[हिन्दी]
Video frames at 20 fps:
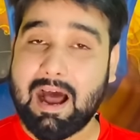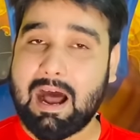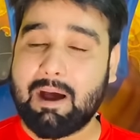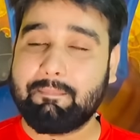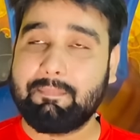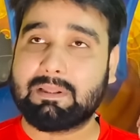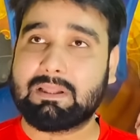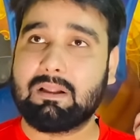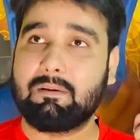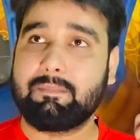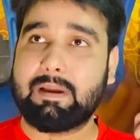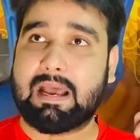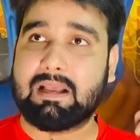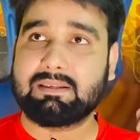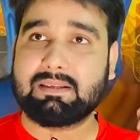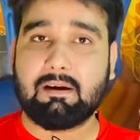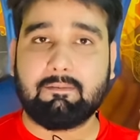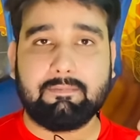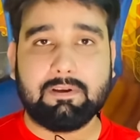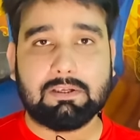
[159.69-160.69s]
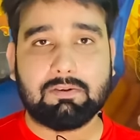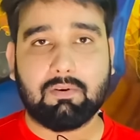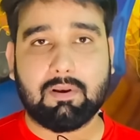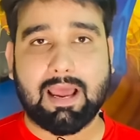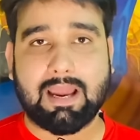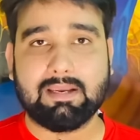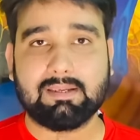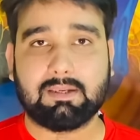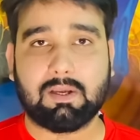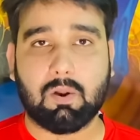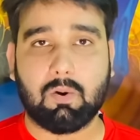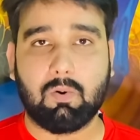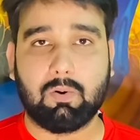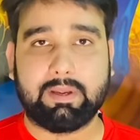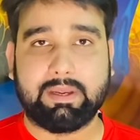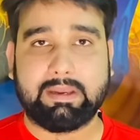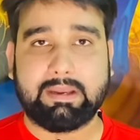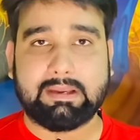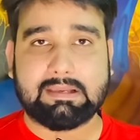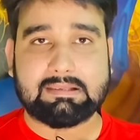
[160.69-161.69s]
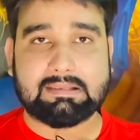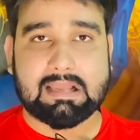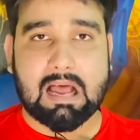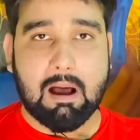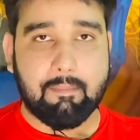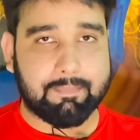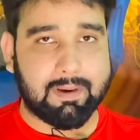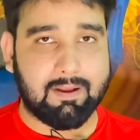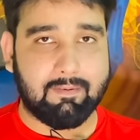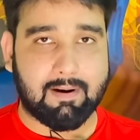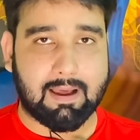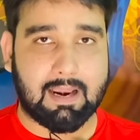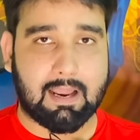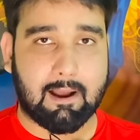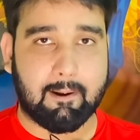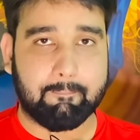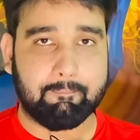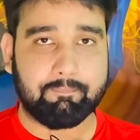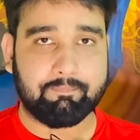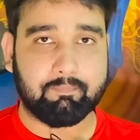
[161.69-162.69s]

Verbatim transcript: आप मतलब ऐसा विजुअलाइज करोगे कि सामने वाला